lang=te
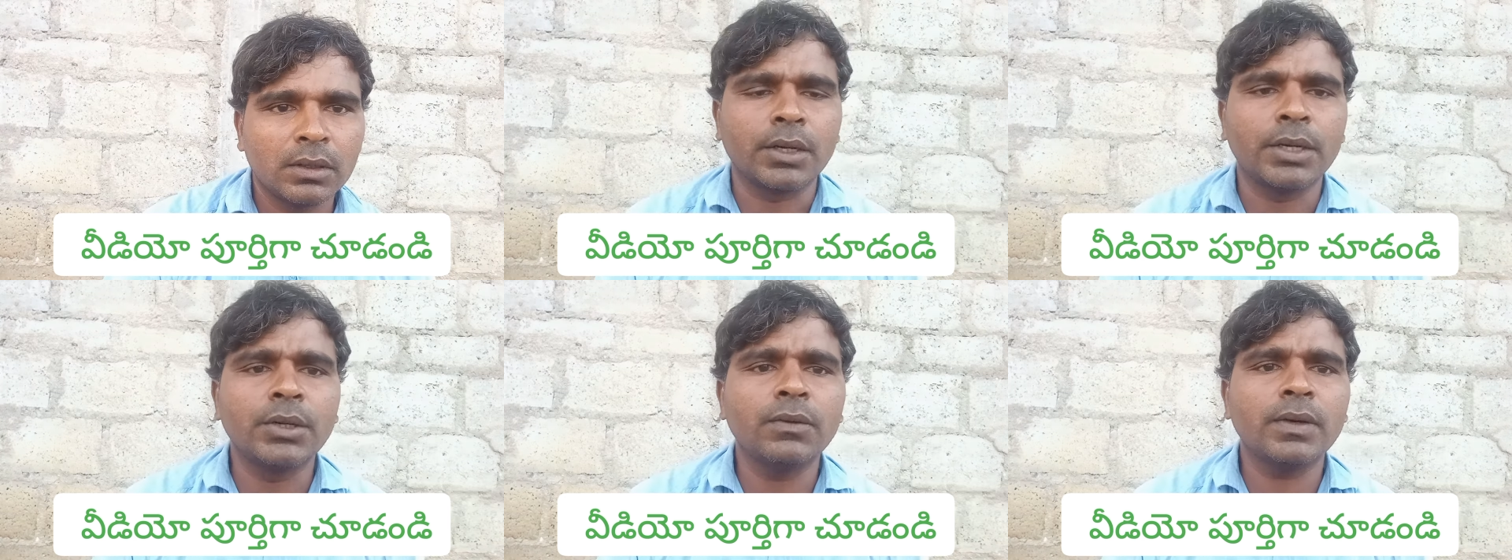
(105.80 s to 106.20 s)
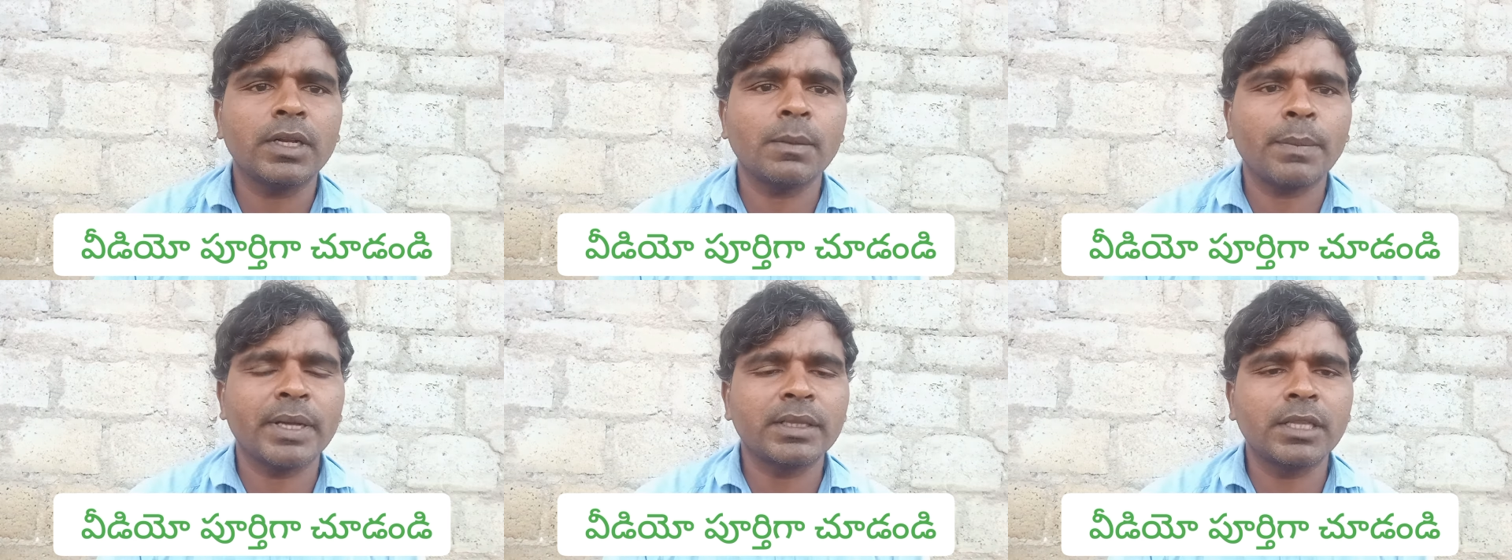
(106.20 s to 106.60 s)
రెండు వేల
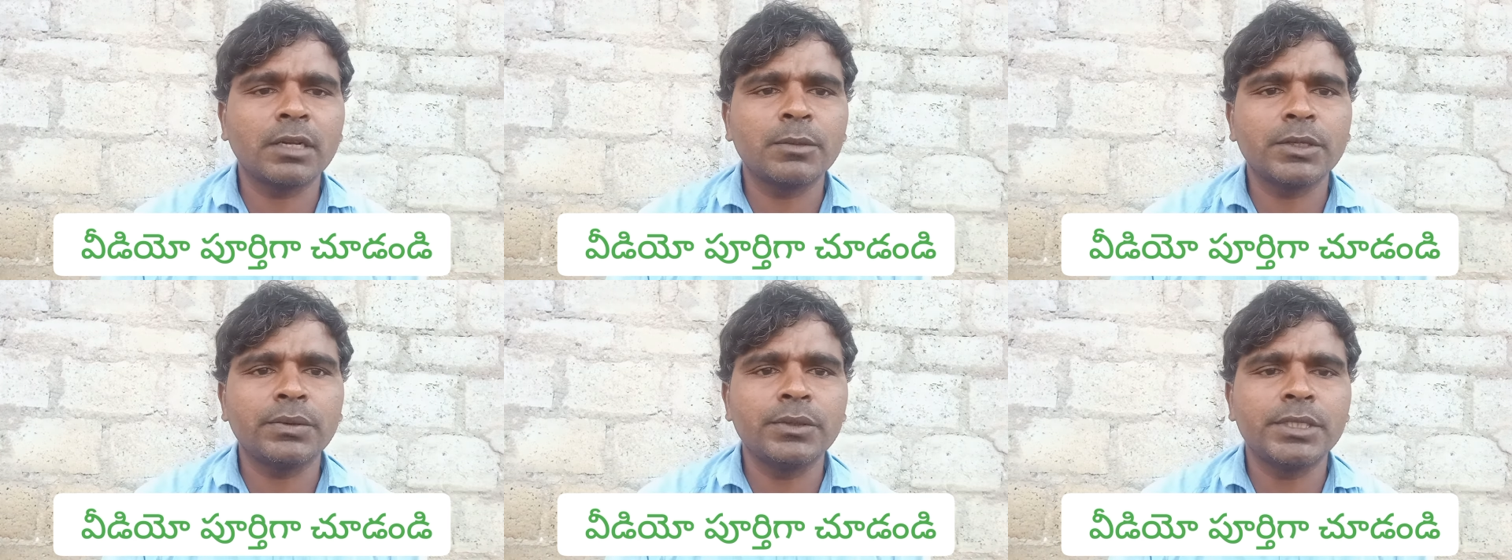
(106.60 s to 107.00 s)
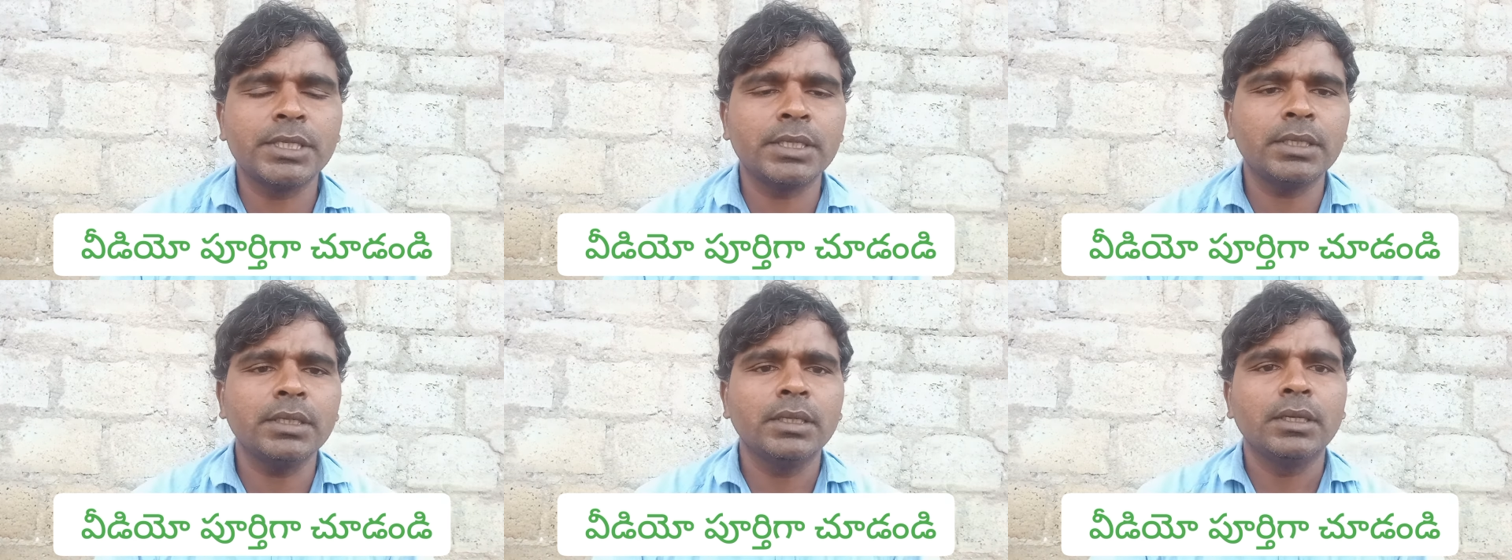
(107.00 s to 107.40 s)
పద్దెనిమిది నుంచి
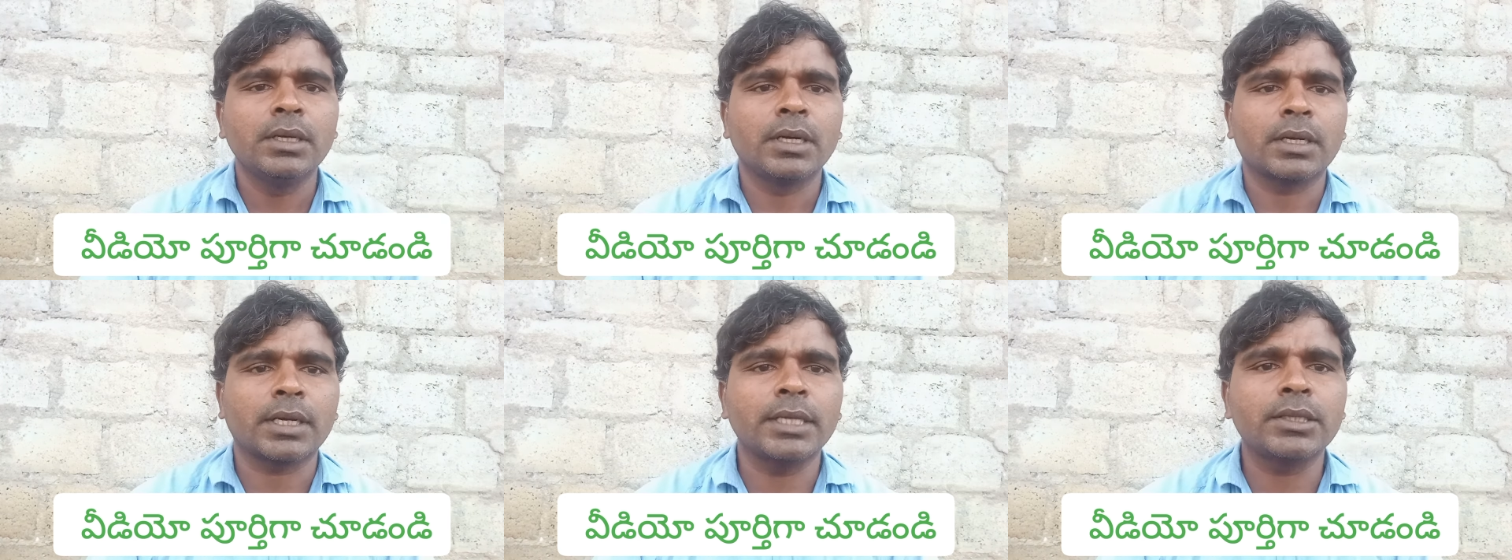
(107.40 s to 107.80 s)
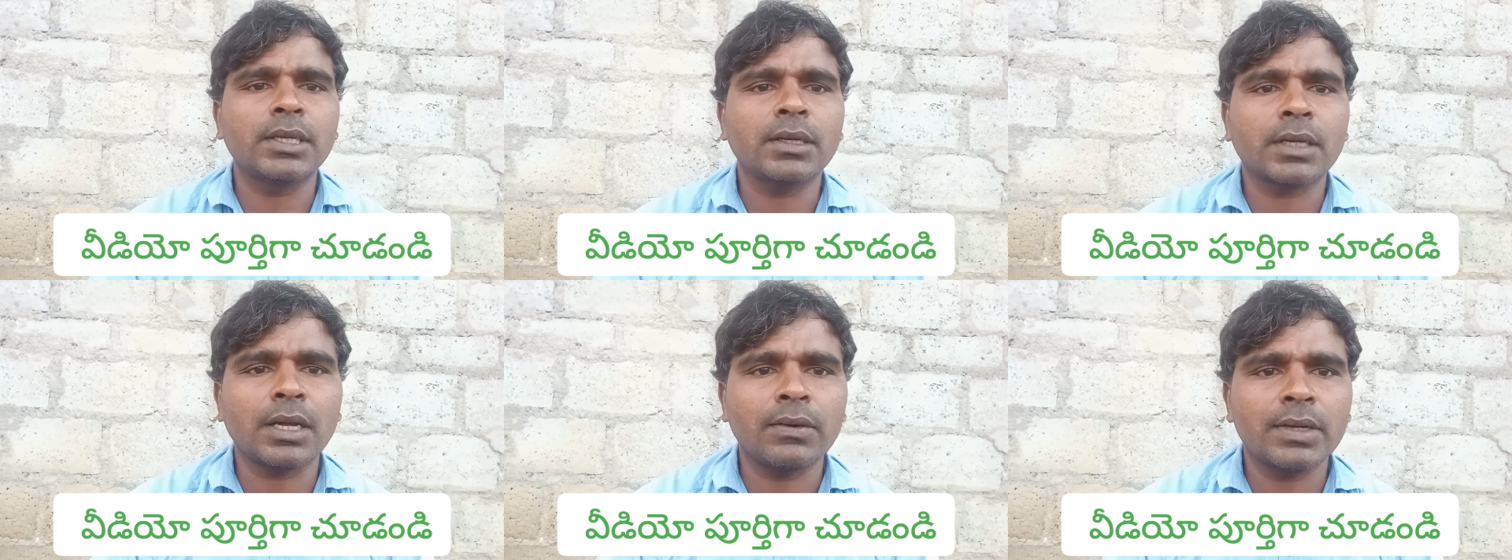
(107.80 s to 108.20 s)

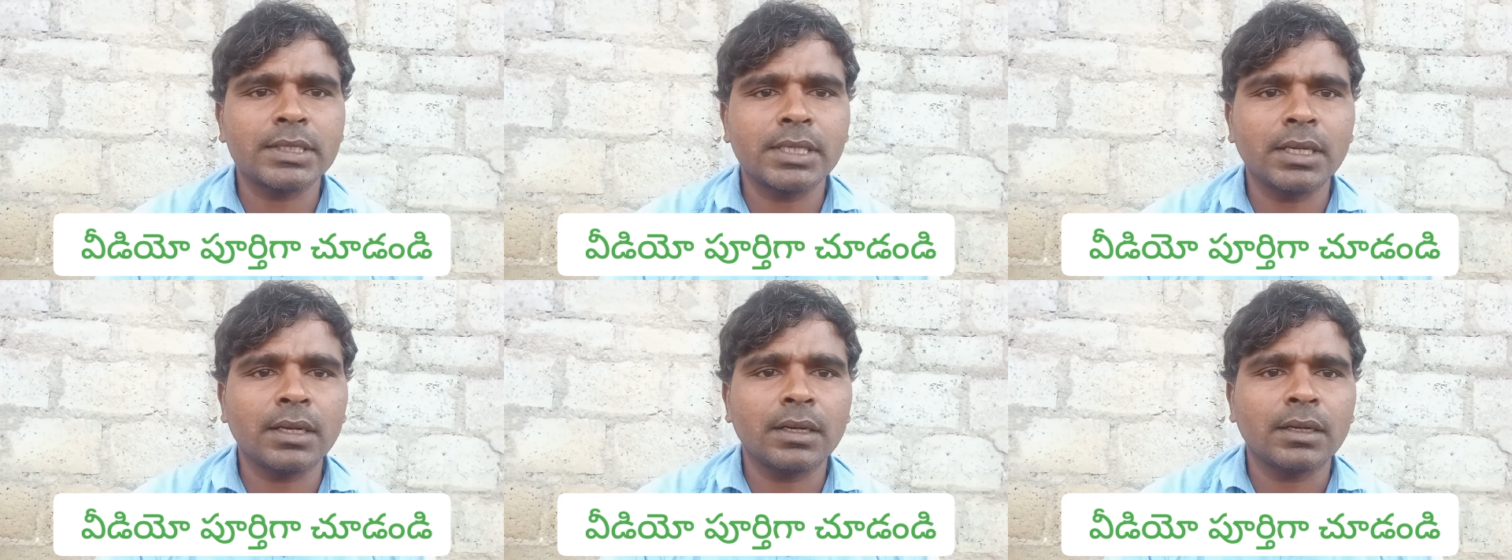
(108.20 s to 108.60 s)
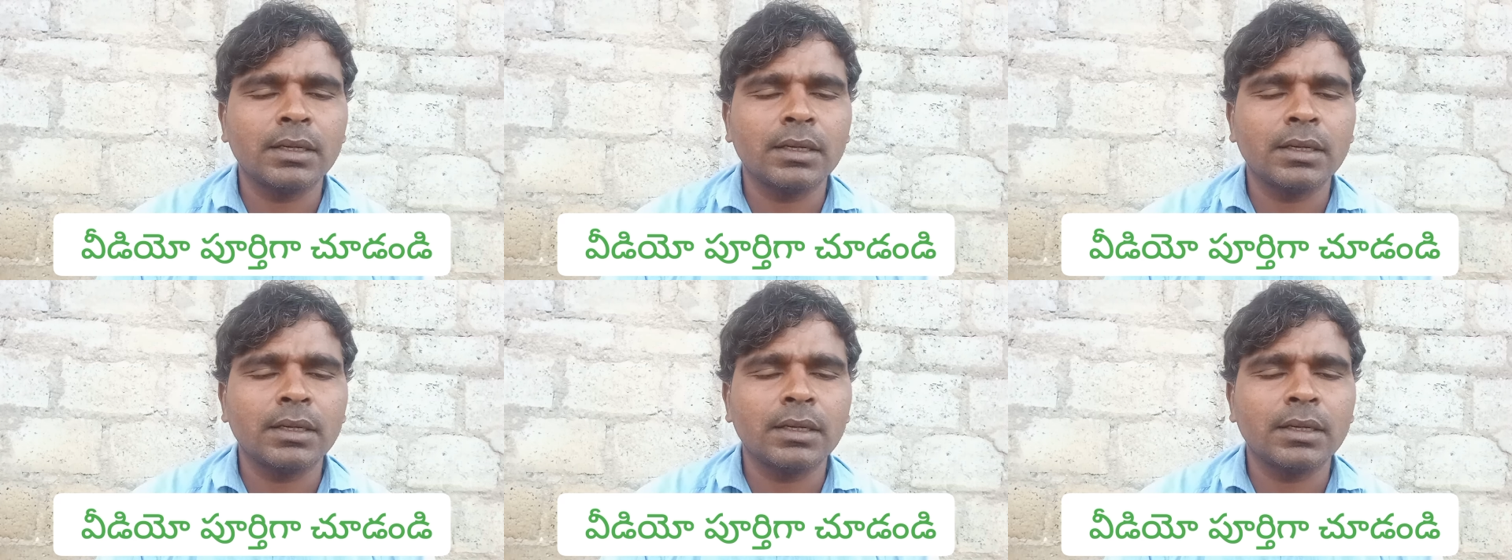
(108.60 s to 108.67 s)
రైతులకు రావాల్సిన